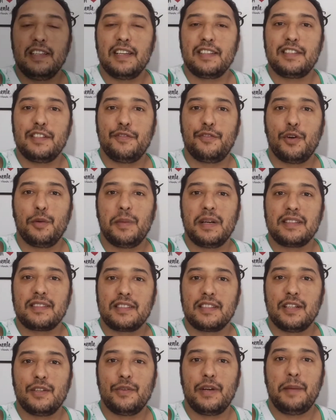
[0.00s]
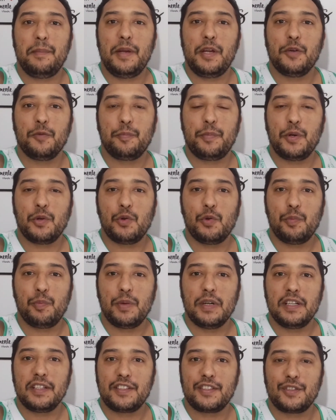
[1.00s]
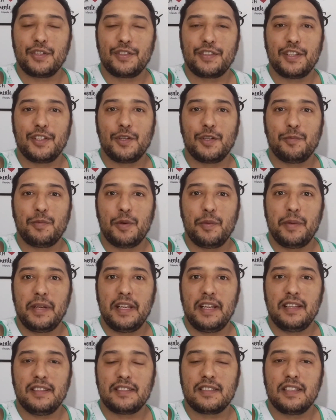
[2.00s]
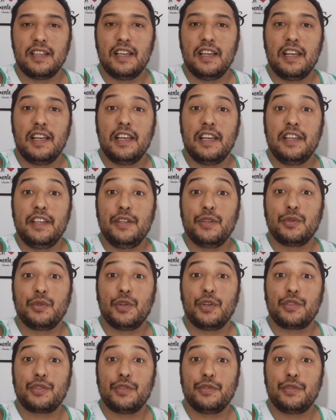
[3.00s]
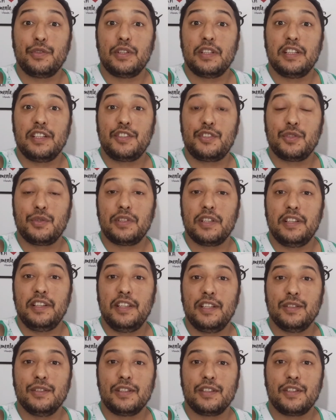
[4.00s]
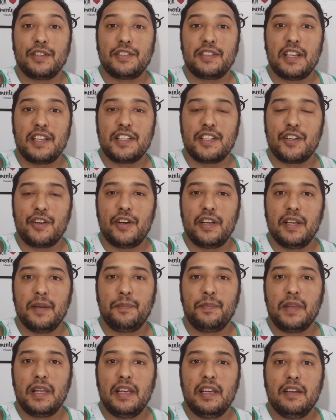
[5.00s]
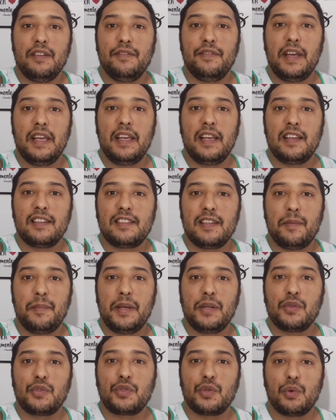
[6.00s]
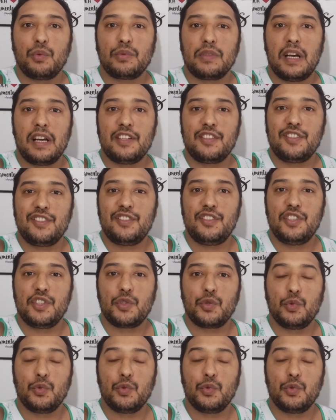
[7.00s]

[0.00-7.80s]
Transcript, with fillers: E essa informação é meio preocupante, torcedor palmeirense. E o nosso volante, o Danilo, a nossa joia, vem recebendo sondagens de